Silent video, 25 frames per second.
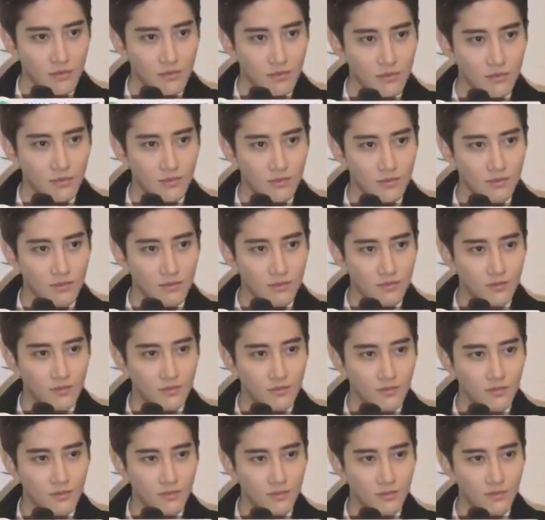嗯，
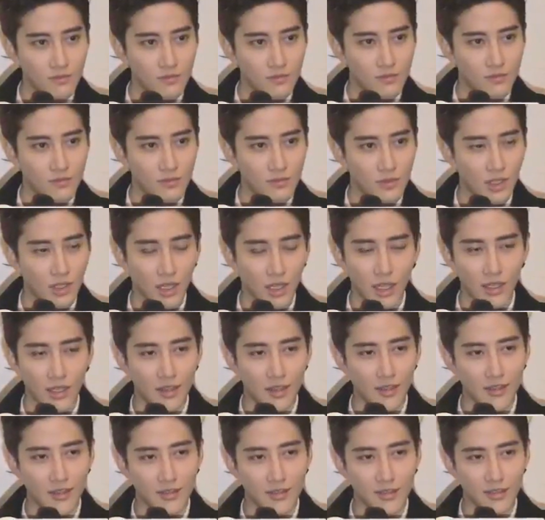怎么
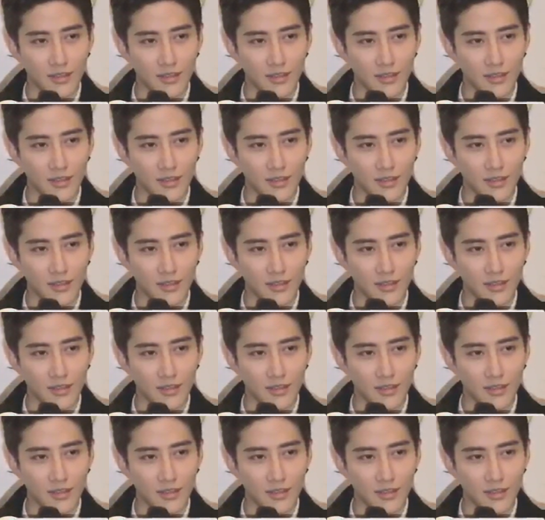呢？